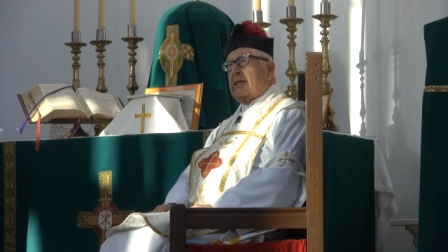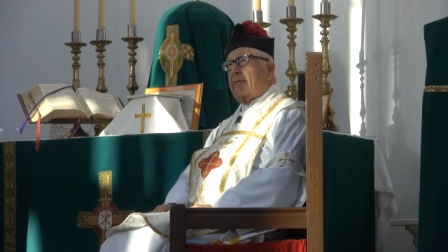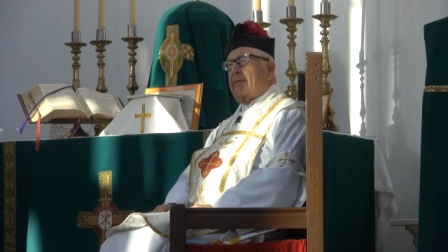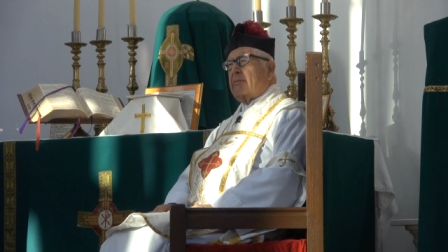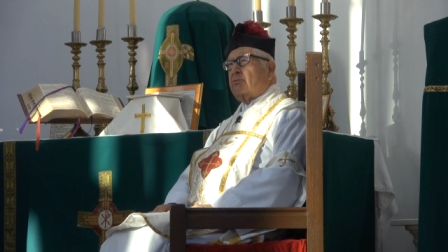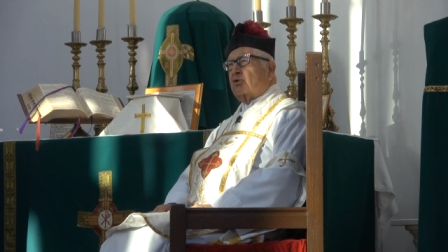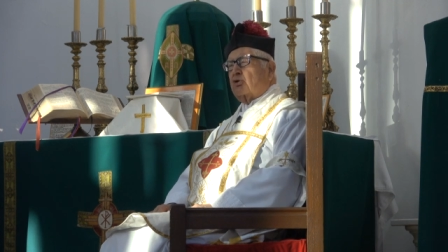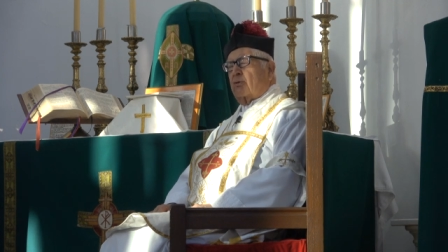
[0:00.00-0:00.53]

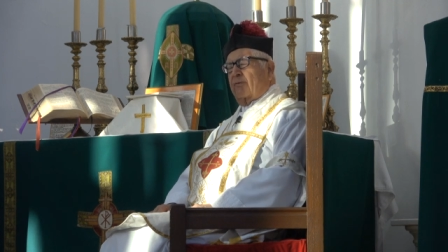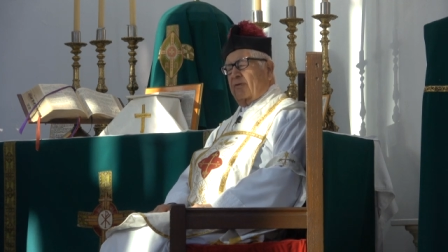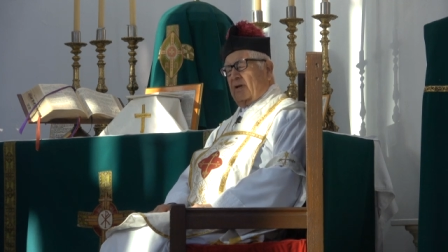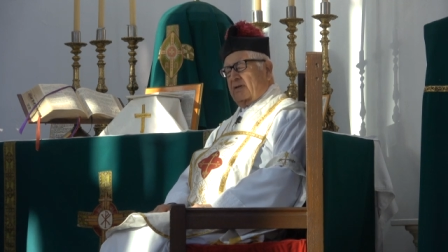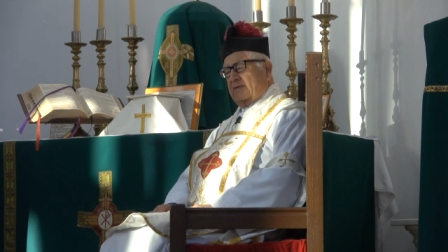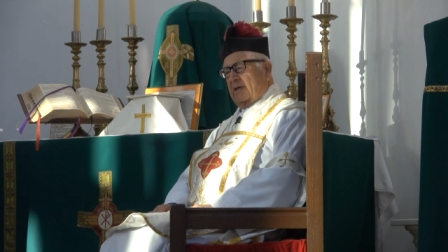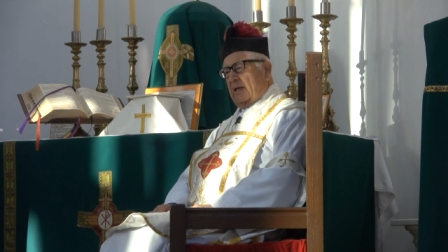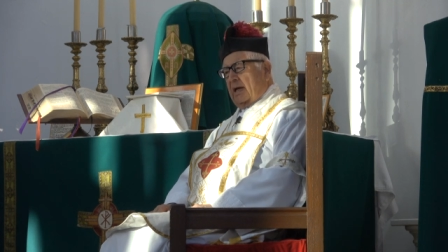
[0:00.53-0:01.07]
debemos
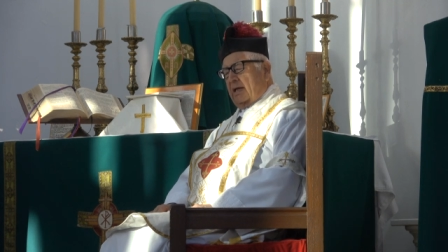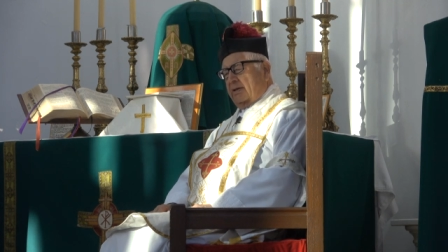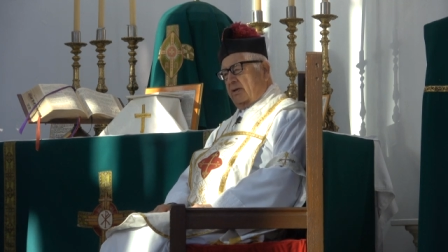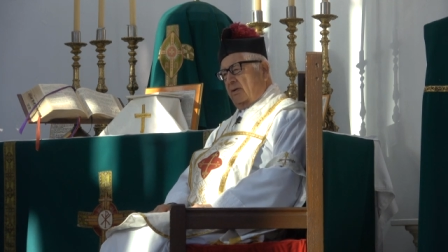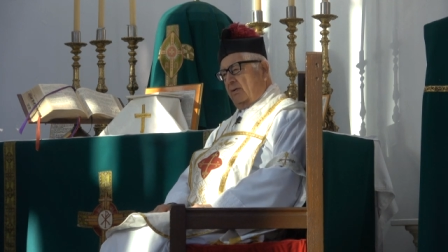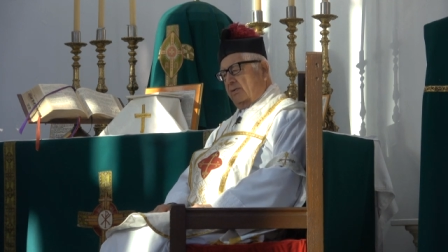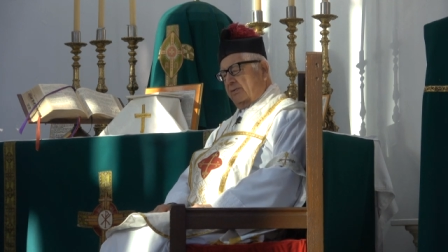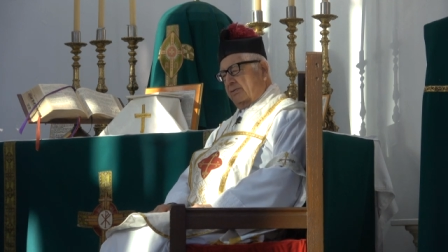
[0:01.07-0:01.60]
ofrecer a
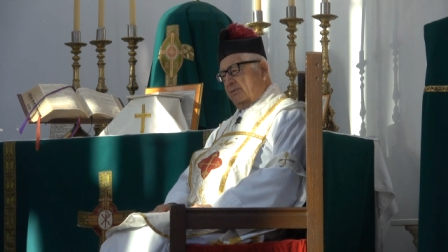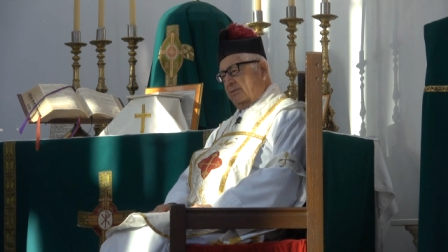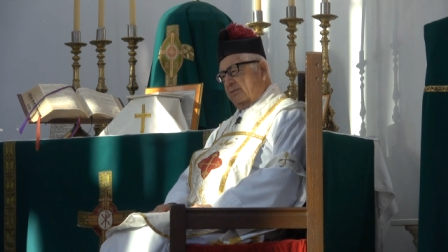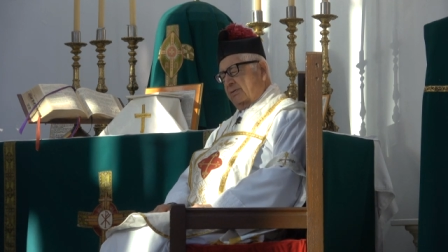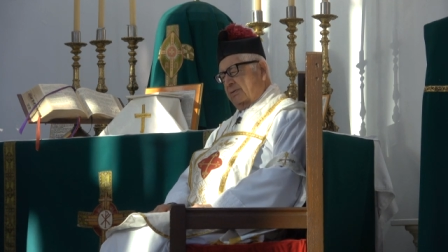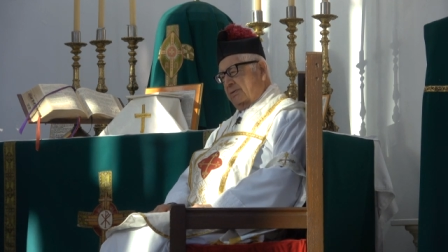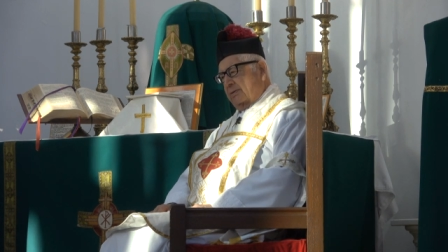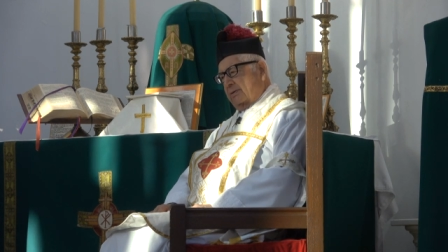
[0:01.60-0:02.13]

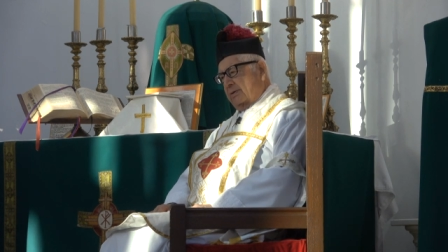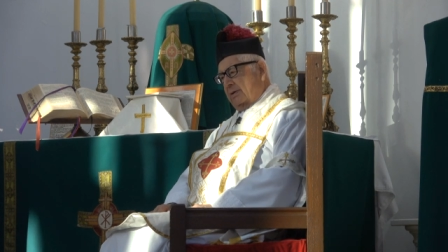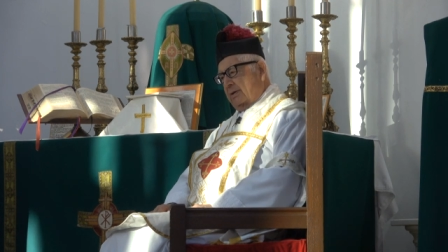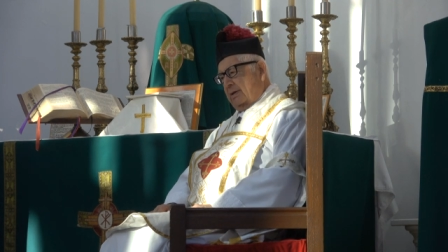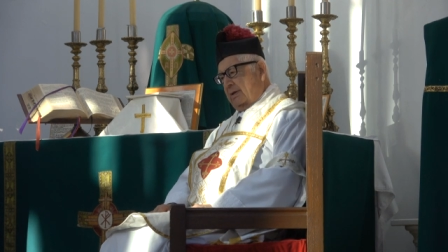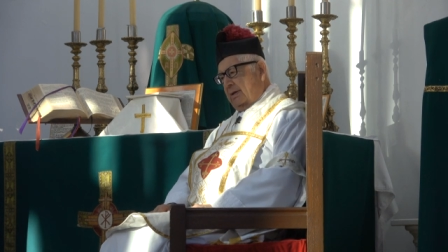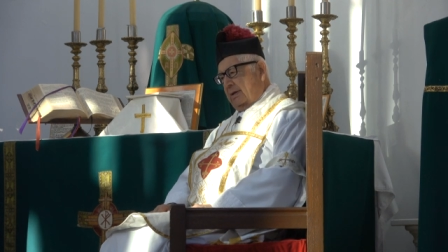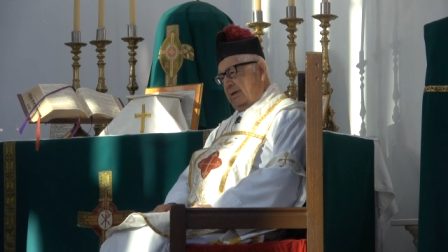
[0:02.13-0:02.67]
Dios
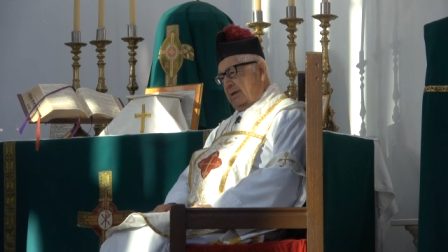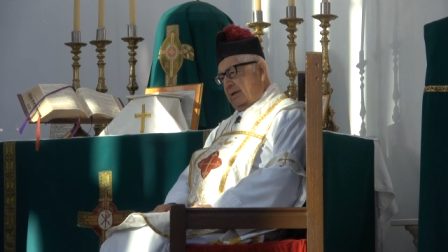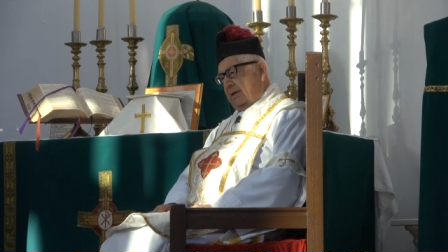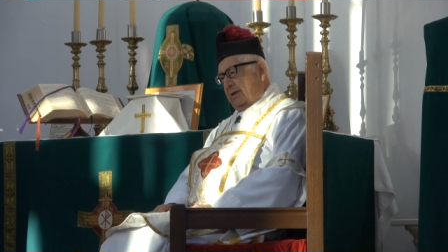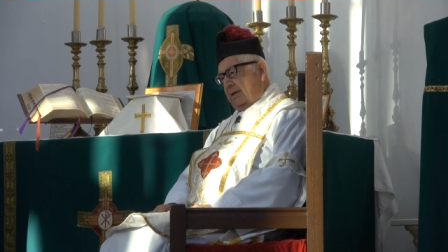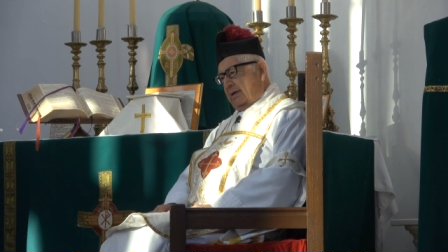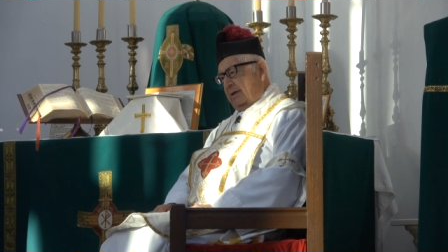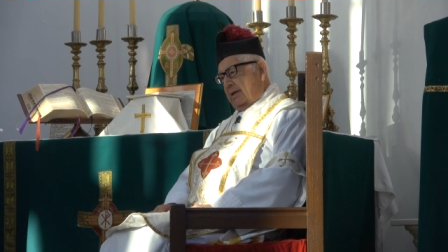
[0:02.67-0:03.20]

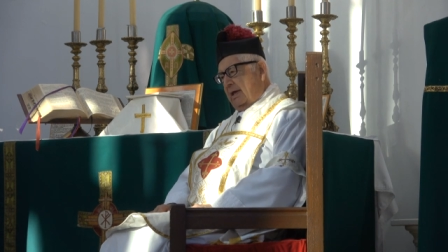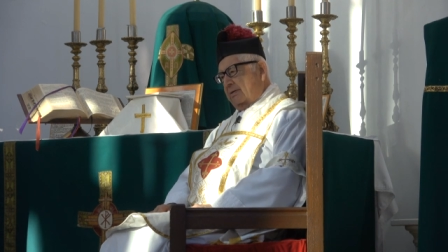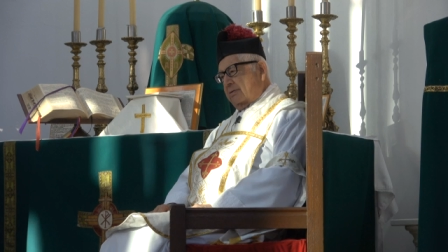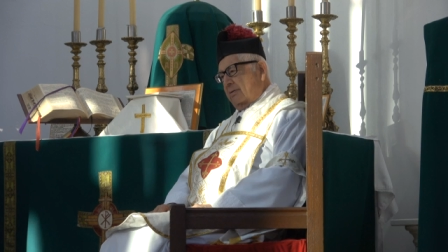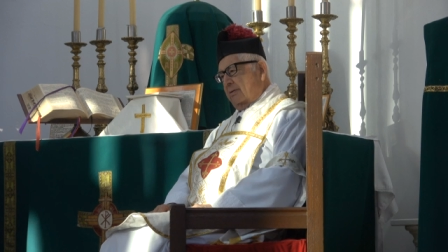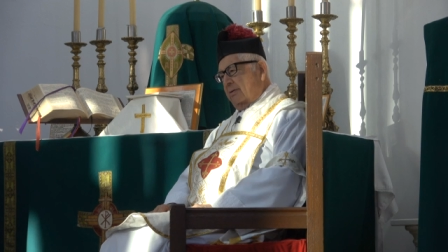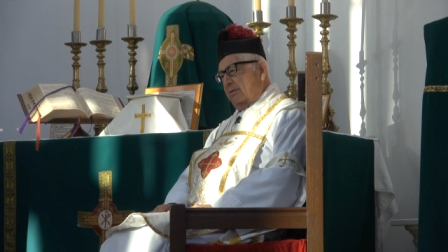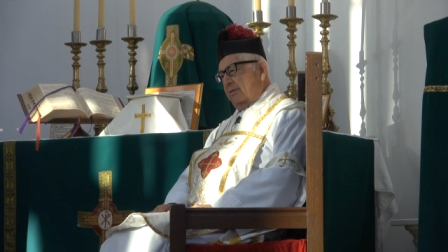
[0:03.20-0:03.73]
y
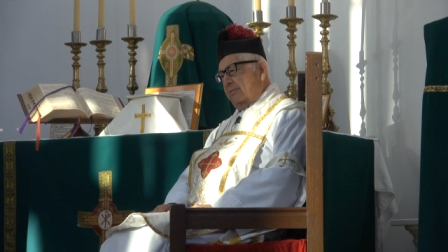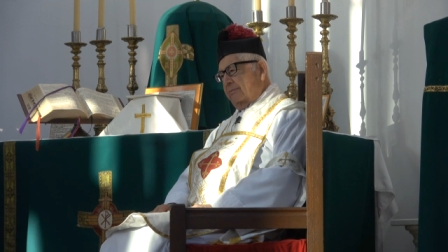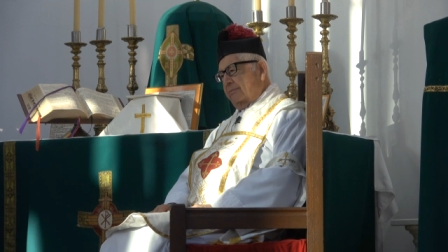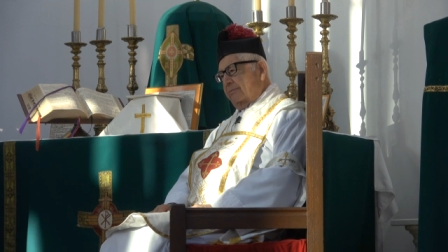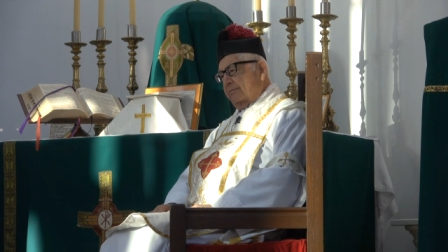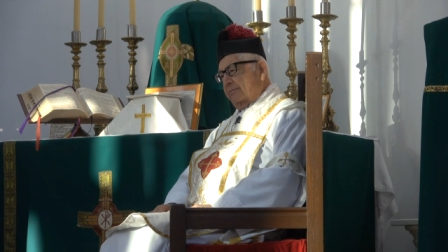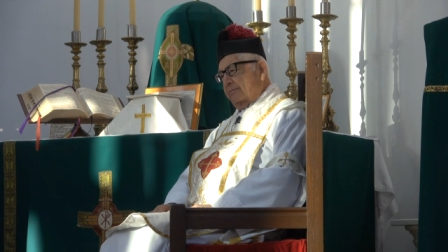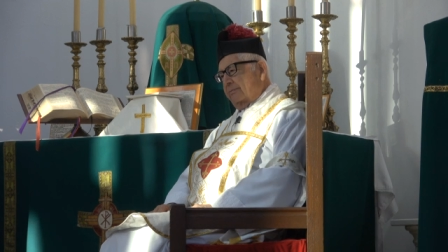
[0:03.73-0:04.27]

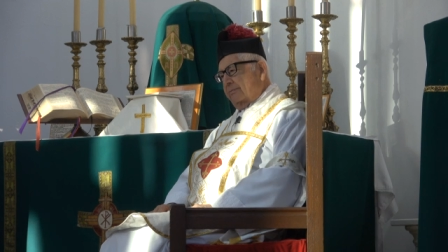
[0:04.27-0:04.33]
eso